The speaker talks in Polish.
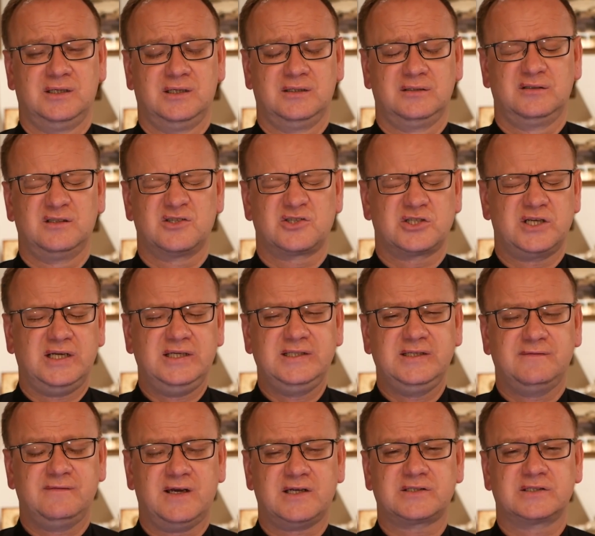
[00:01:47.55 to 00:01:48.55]
To jest szalenie
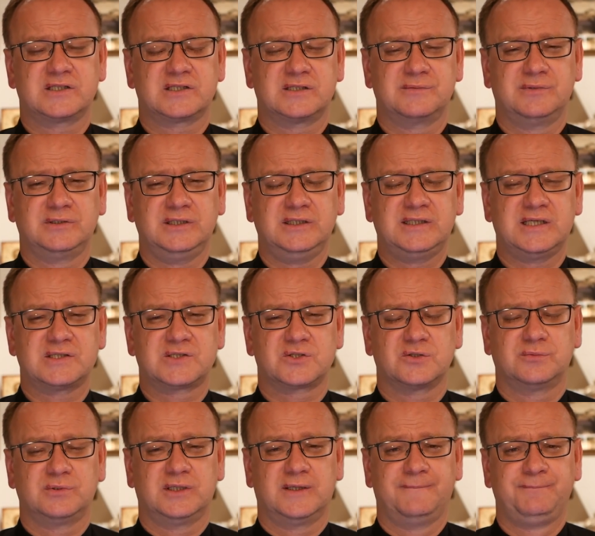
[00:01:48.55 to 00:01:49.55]
ważne, żeby nie dać
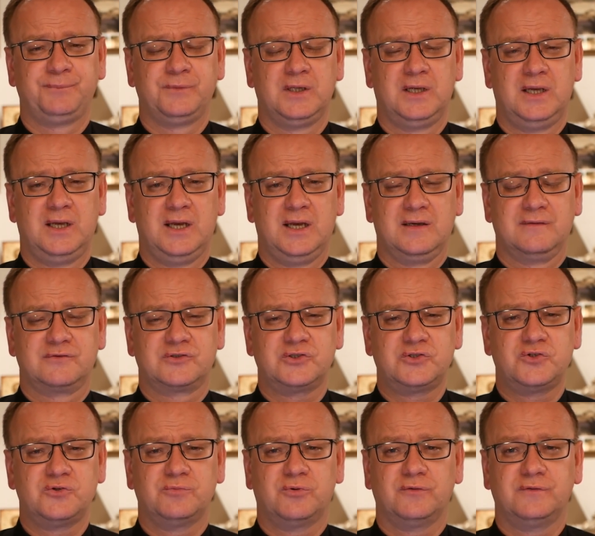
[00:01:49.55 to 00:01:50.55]
sobie w
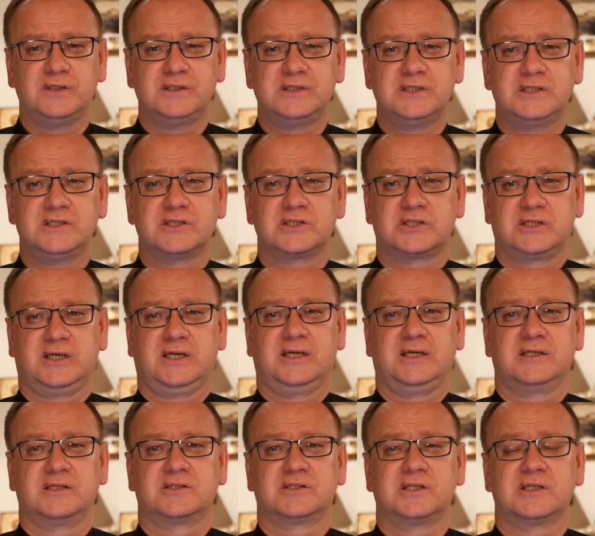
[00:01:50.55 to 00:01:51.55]
życiu powiedzieć, że,
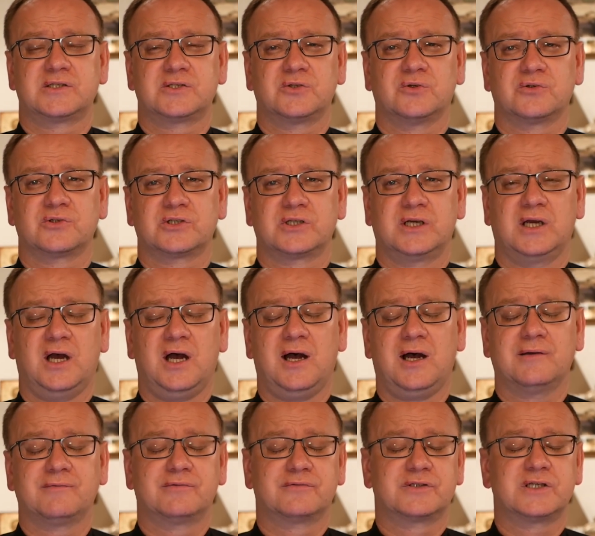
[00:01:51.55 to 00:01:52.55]
że co, że a
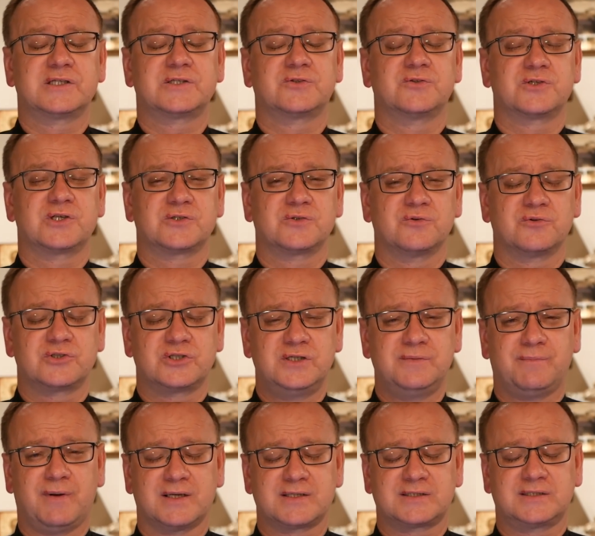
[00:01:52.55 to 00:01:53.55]
przez to, że są źli
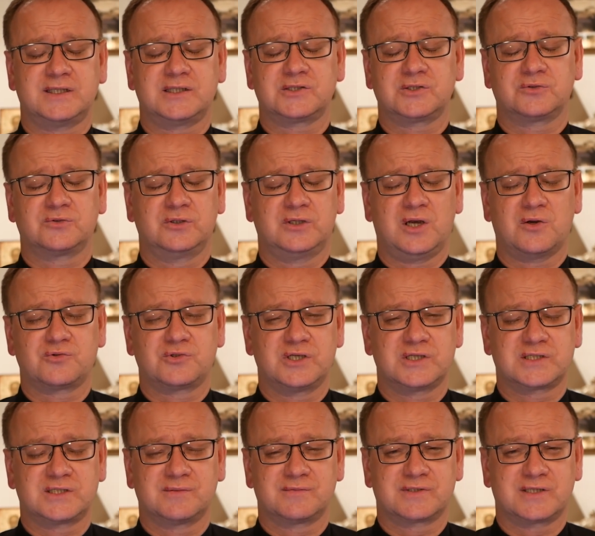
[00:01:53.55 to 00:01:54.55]
pasterze, to ja już
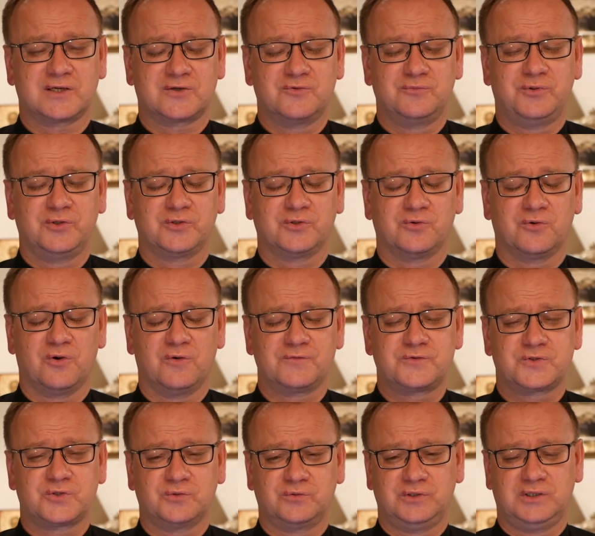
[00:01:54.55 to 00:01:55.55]
jestem zagubioną
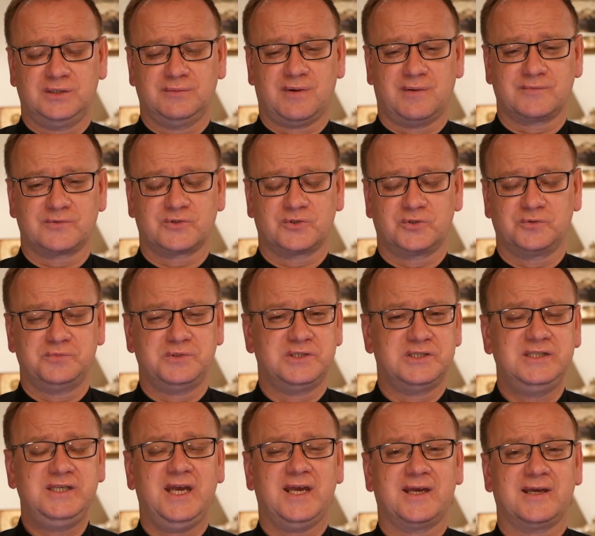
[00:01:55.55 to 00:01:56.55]
owcą i nie mam co robić.
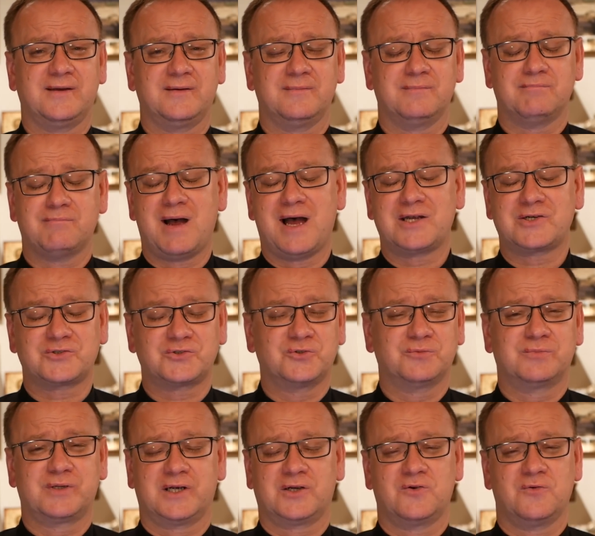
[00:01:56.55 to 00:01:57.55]
Nie. Masz
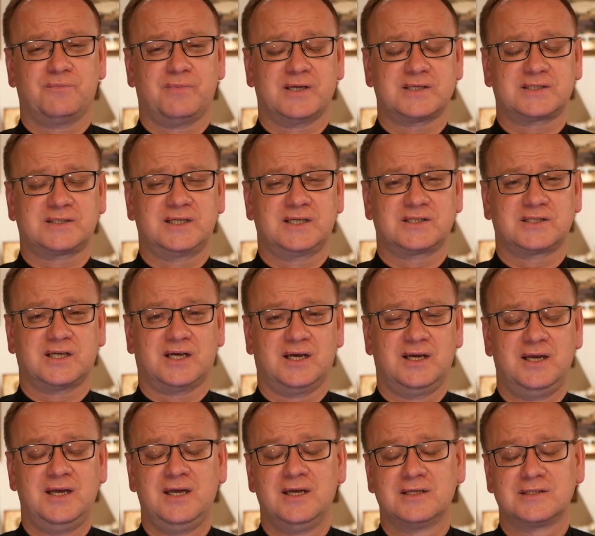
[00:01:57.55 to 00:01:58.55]
dobrego pasterza,
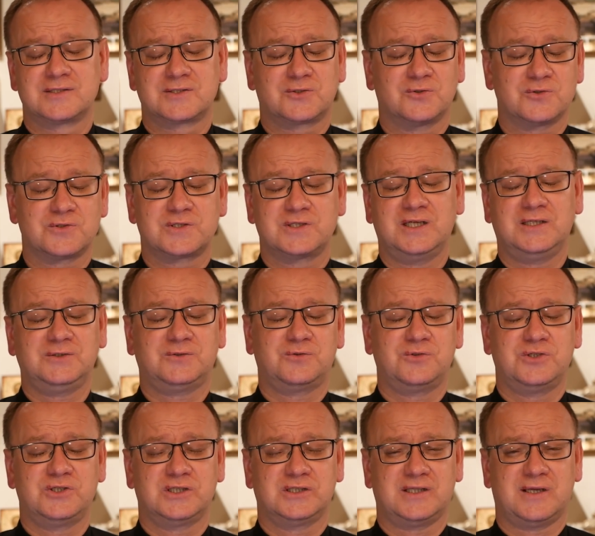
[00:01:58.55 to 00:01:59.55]
skoncentruj
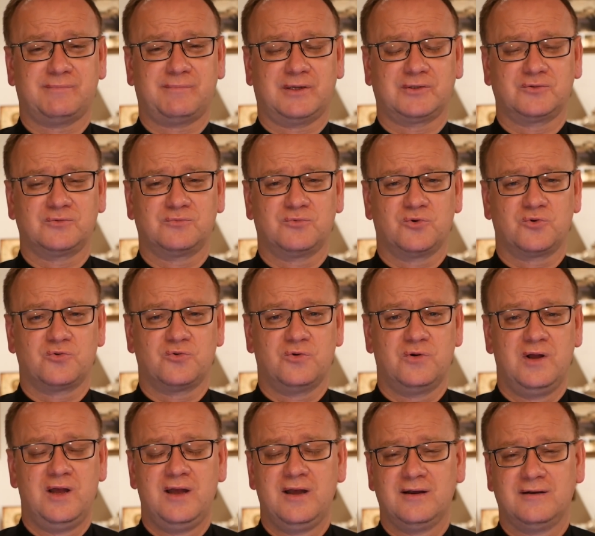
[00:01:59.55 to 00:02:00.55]
się na Panu Bogu,
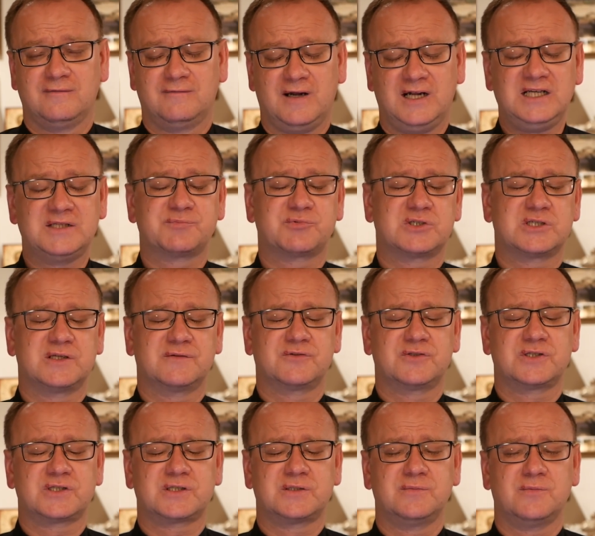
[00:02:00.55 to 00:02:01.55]
walcz przede
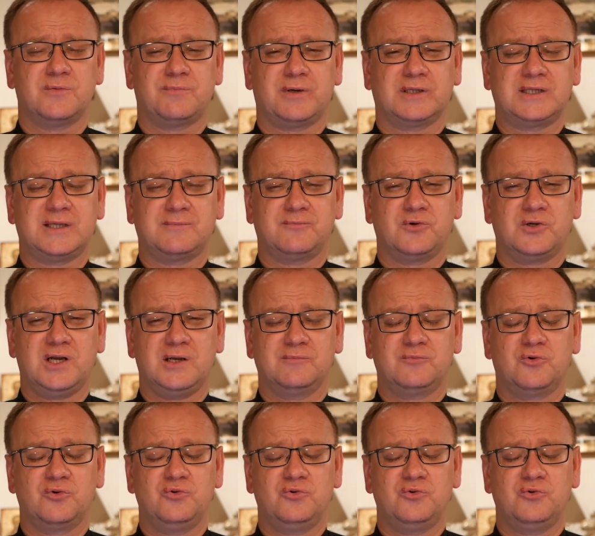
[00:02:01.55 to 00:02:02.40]
wszystkim o Pana Boga, bo